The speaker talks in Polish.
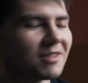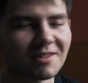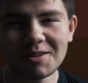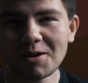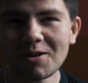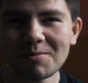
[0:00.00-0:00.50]

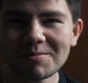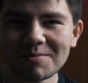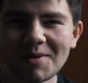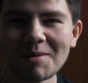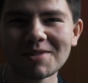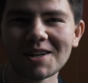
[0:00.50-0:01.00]
no
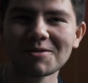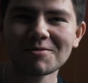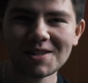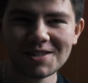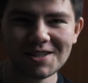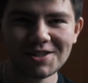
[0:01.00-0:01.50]
mam taką
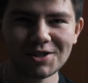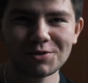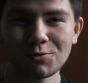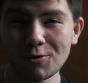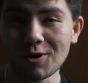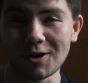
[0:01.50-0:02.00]
nadzieję, że
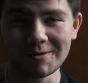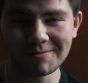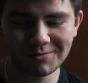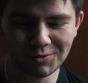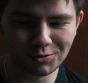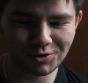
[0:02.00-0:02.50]
długo,
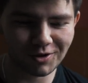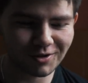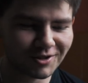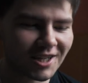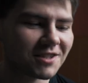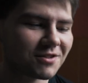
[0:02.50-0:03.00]

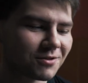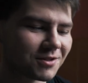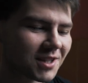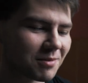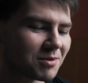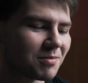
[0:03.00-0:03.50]
dużo czasu
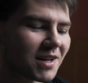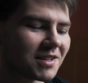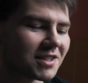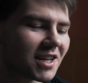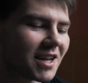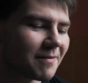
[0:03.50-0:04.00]
z nami
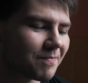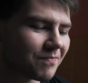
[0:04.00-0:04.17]
będzie.